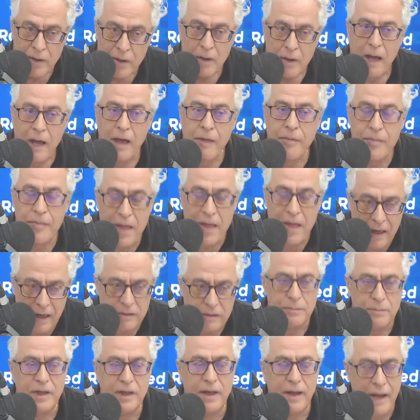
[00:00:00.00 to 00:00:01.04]
الضغط
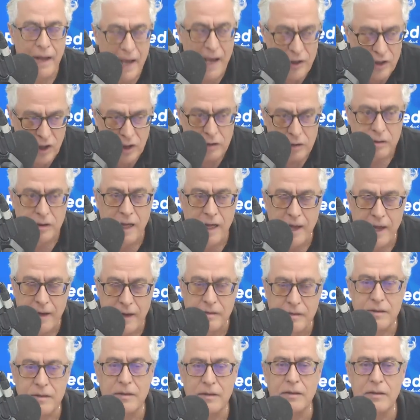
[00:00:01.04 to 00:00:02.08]
من أجل طرد
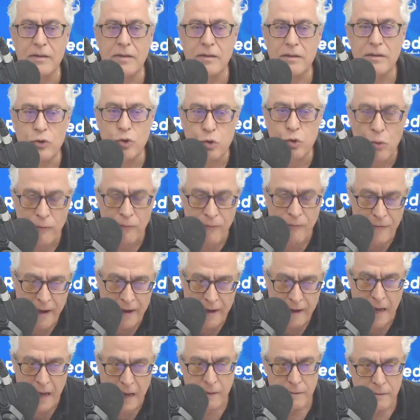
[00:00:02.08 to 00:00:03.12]

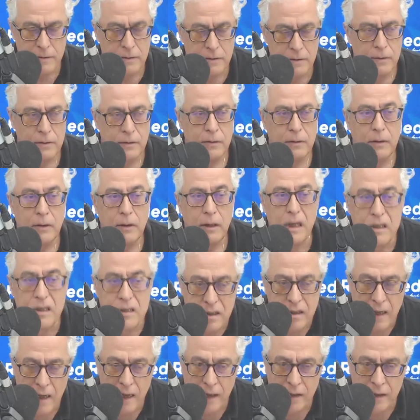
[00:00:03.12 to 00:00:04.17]
سفراء
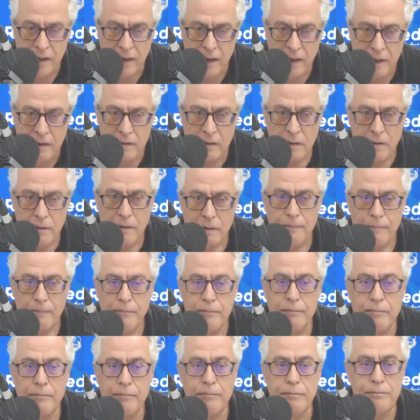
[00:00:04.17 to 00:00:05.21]
إسرائيل
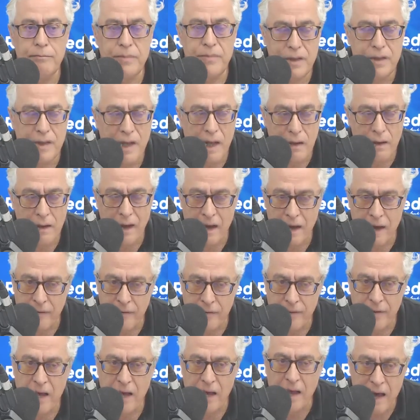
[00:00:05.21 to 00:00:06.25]
من الأرض
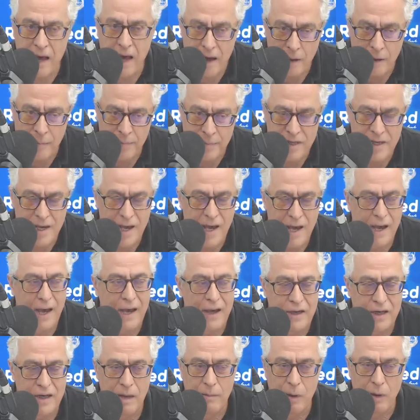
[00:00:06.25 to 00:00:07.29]
العربية
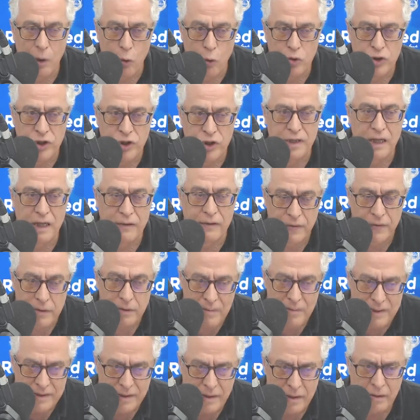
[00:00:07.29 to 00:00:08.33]
أينما وجدت في
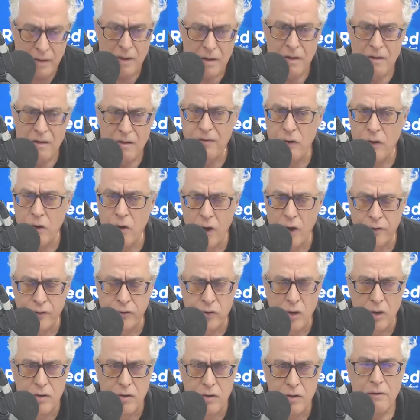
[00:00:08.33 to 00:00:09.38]
مصر في
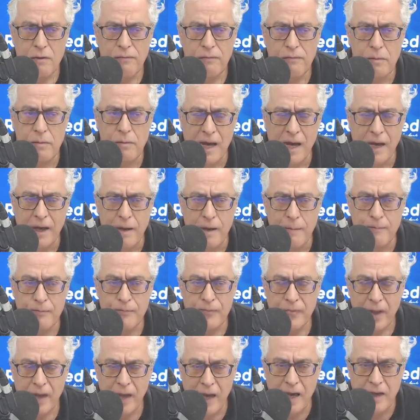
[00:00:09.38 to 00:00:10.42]
الأردن في المغرب
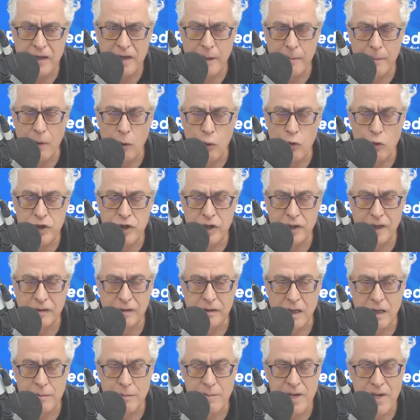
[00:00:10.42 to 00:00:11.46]
أينما وجد
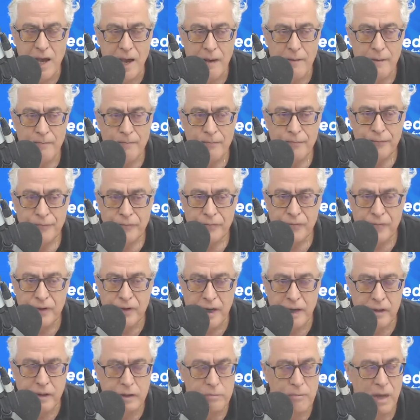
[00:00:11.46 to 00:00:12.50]
تطبيع
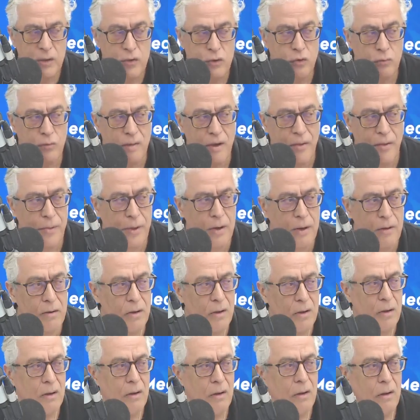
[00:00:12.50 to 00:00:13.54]
طرد من يمثل
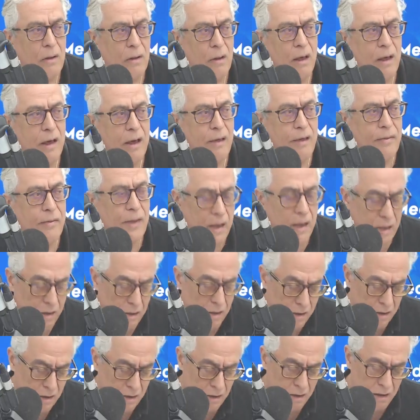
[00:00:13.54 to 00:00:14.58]
هذا
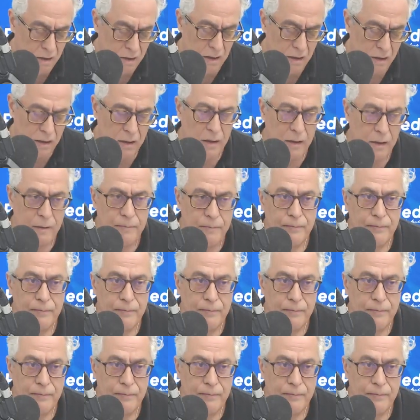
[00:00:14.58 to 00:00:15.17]
آه